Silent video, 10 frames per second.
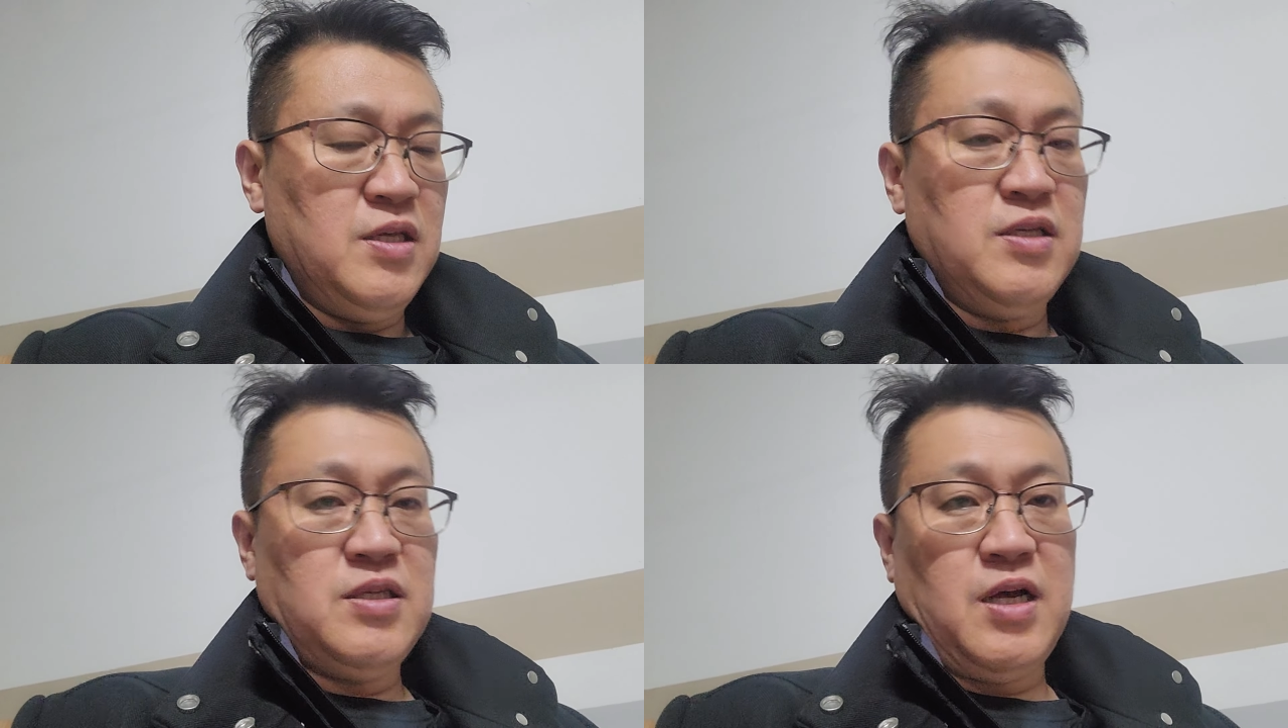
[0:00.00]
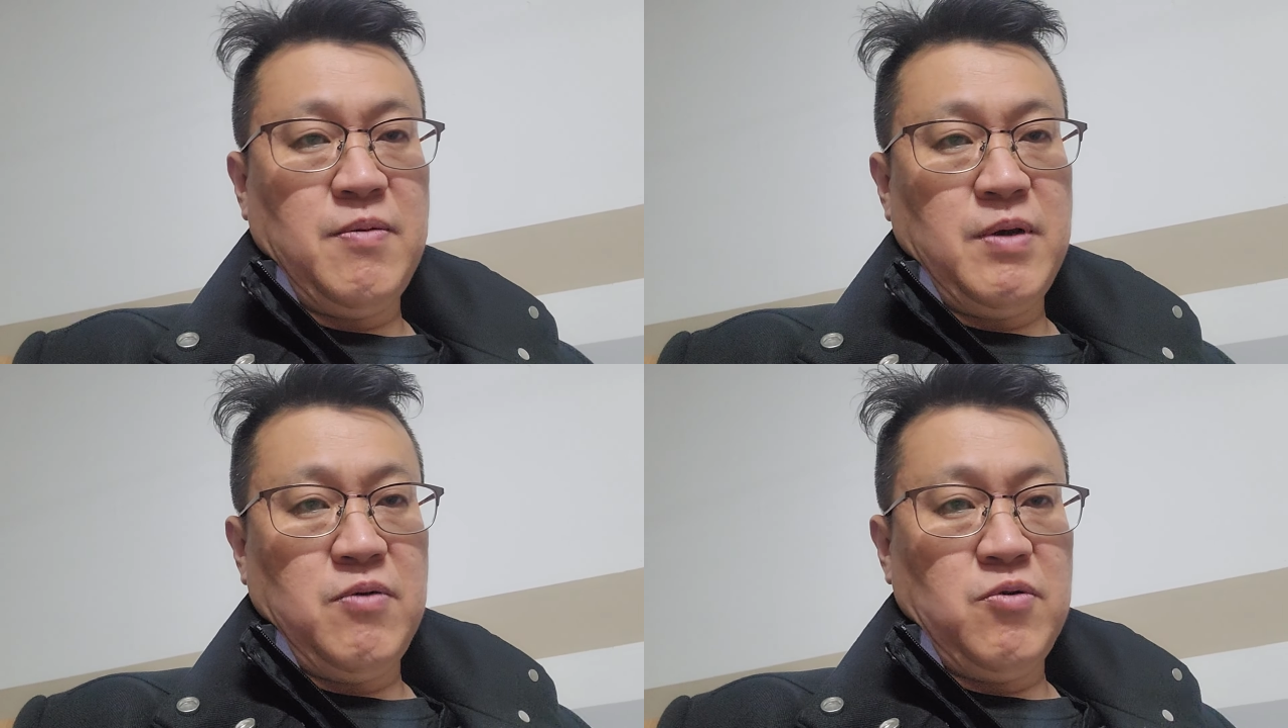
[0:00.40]
This
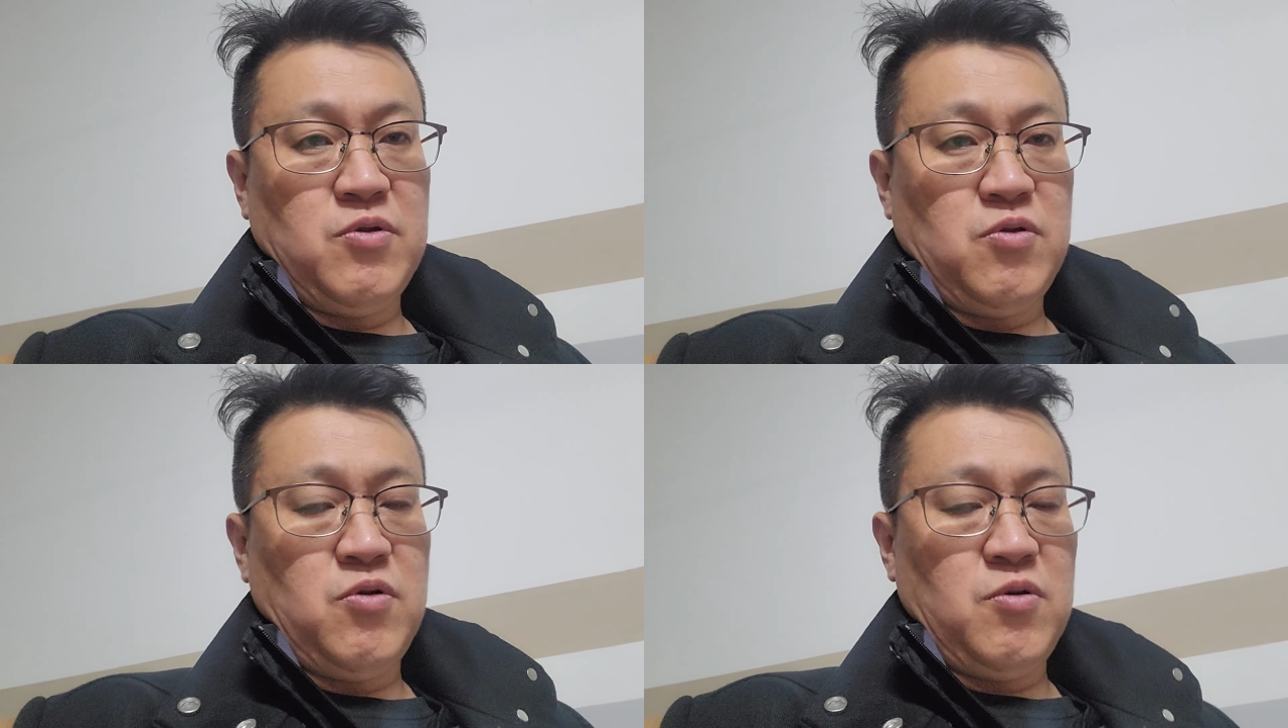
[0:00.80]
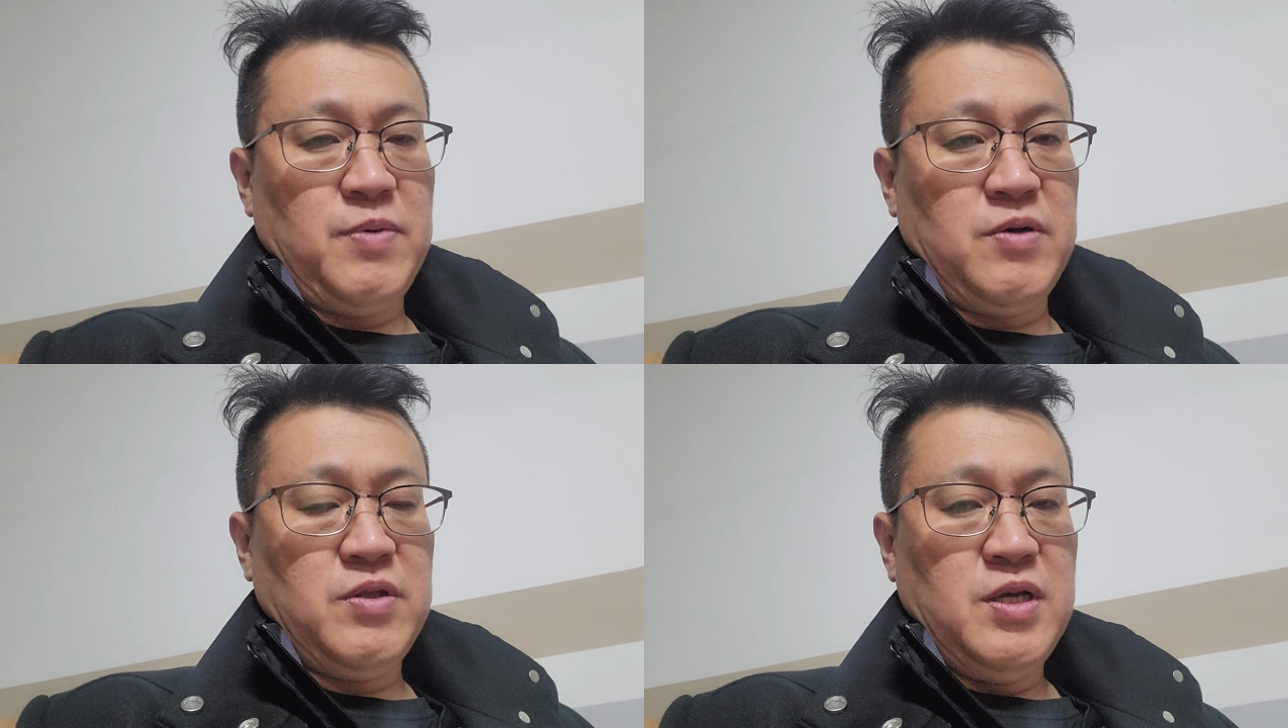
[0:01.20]
time I want to talk
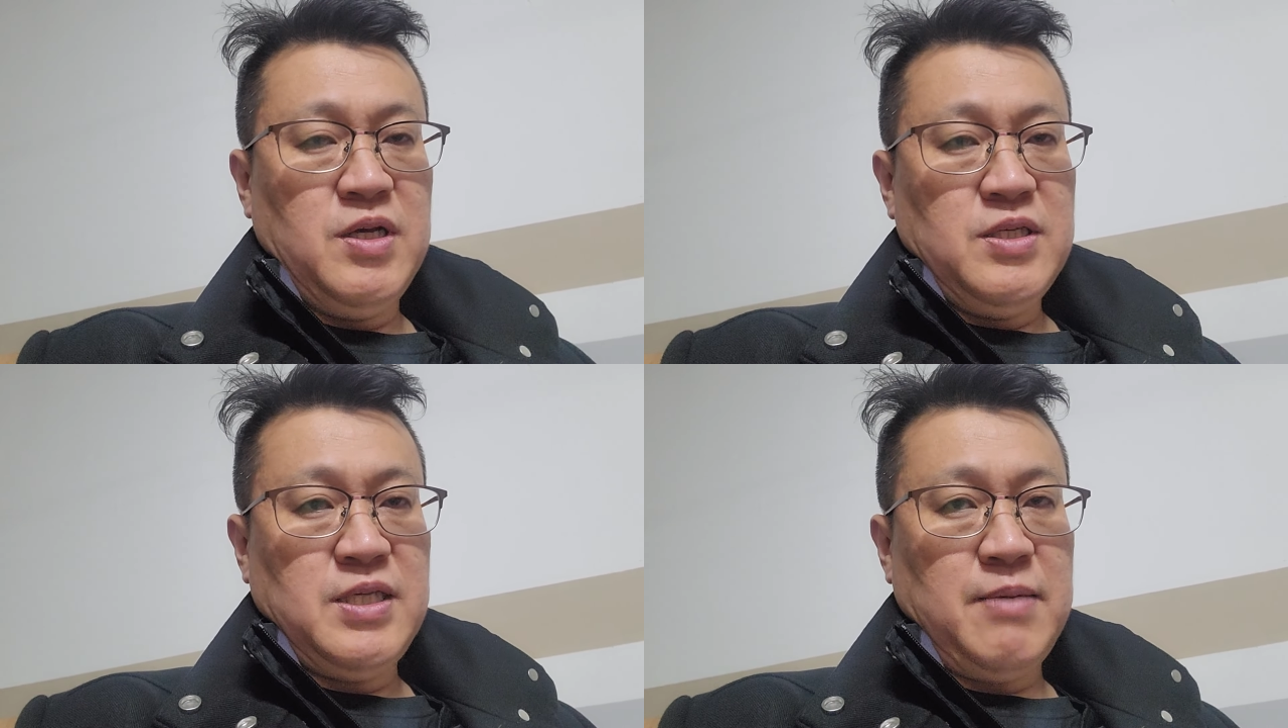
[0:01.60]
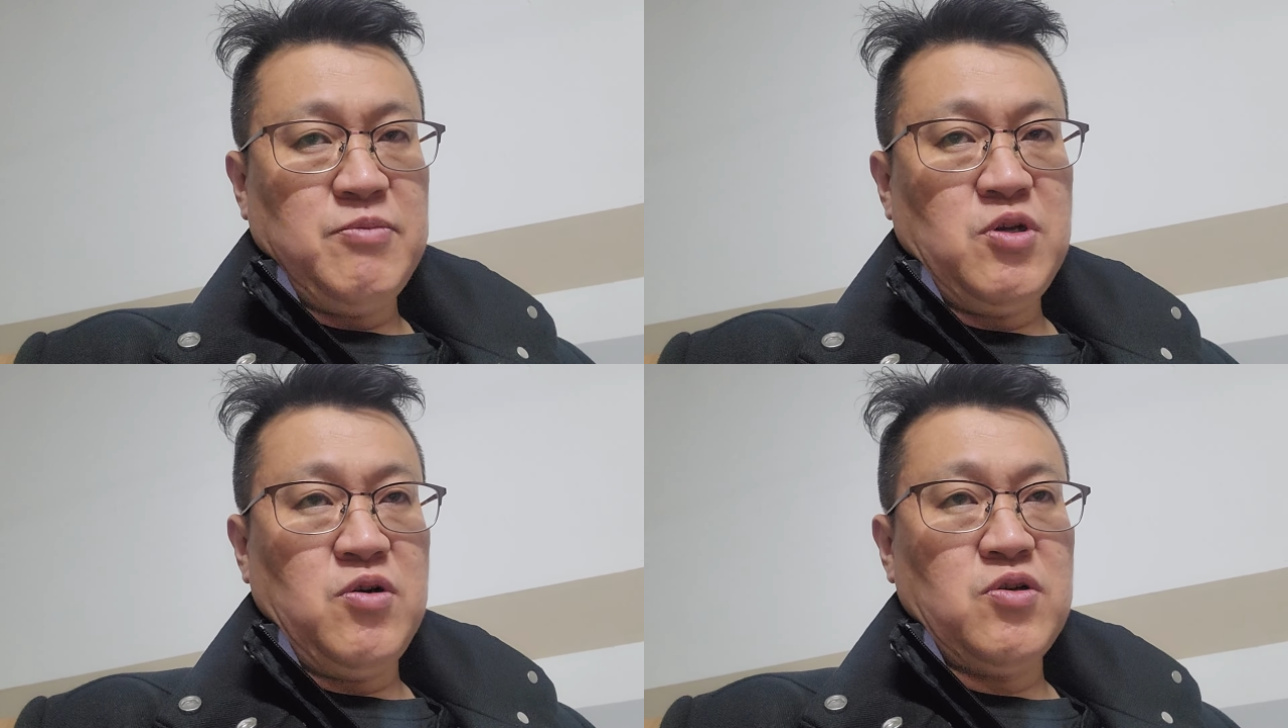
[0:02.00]
about
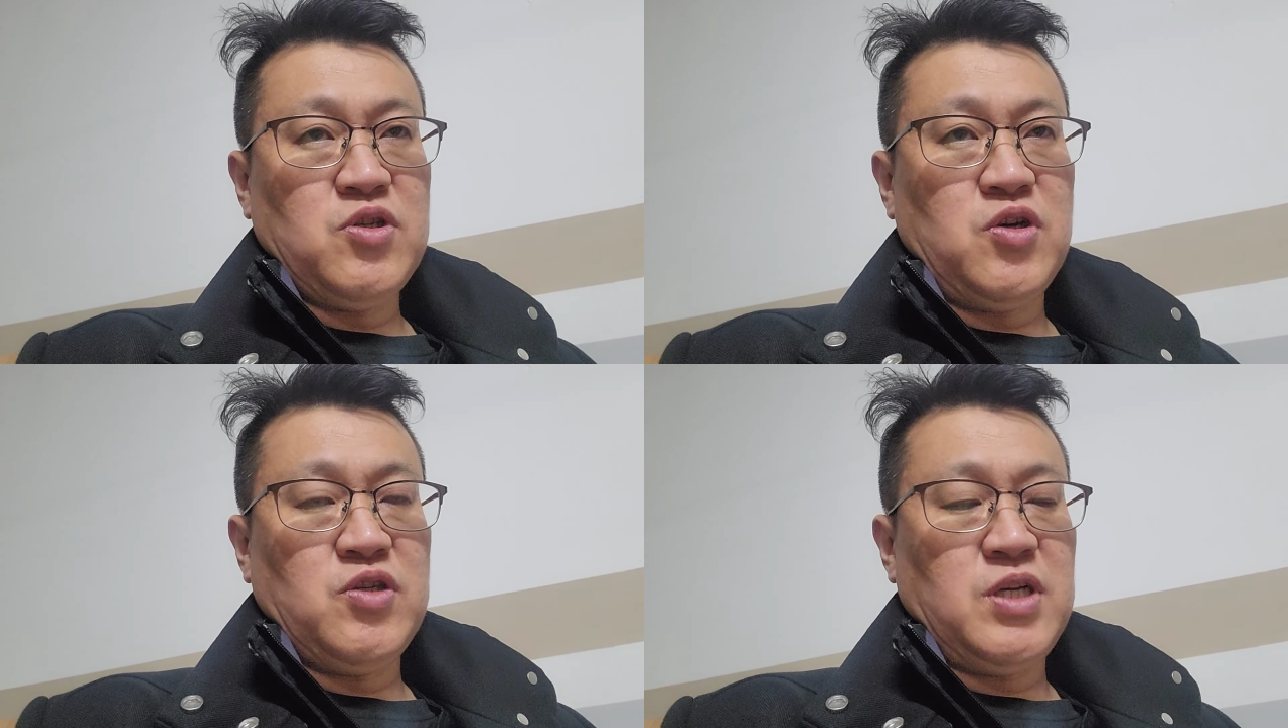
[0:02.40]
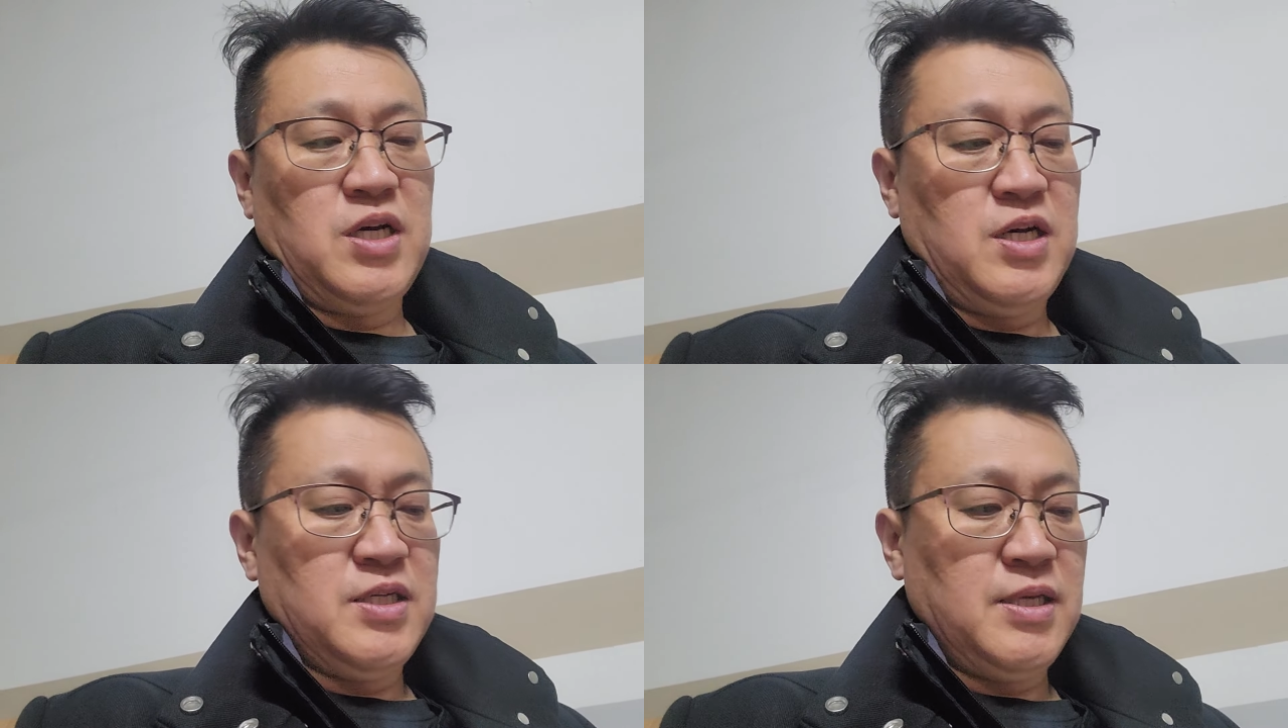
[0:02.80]
삼성전자,